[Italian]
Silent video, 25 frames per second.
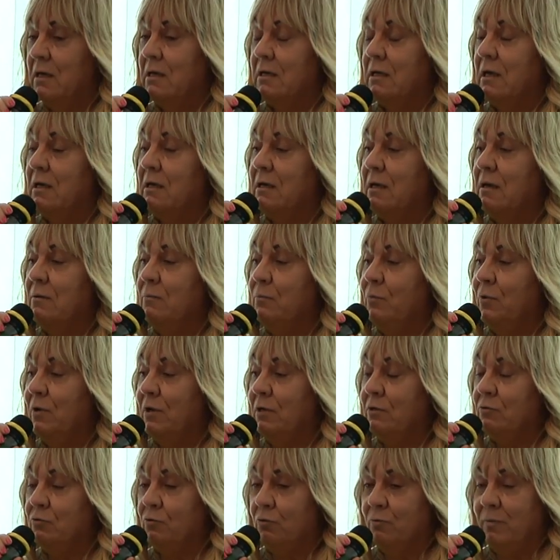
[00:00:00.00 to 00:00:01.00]
Che campo
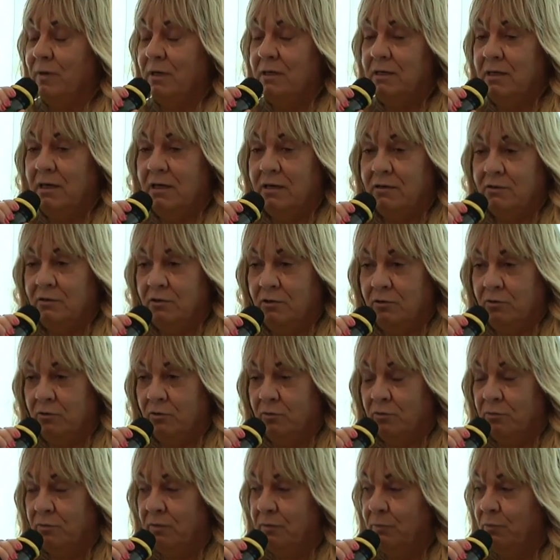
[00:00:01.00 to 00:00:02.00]

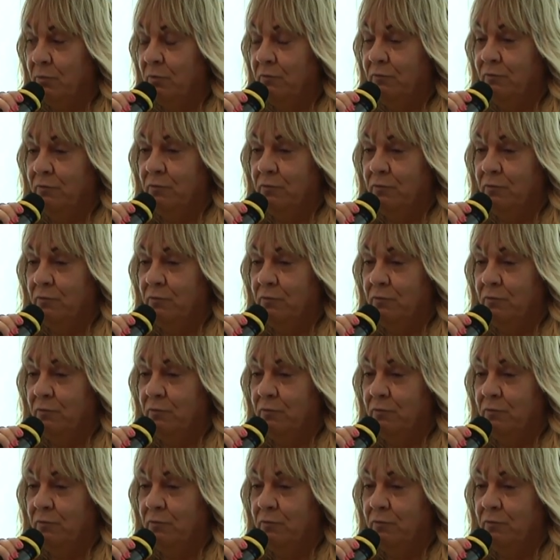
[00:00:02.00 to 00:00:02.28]
elettromagnetico si può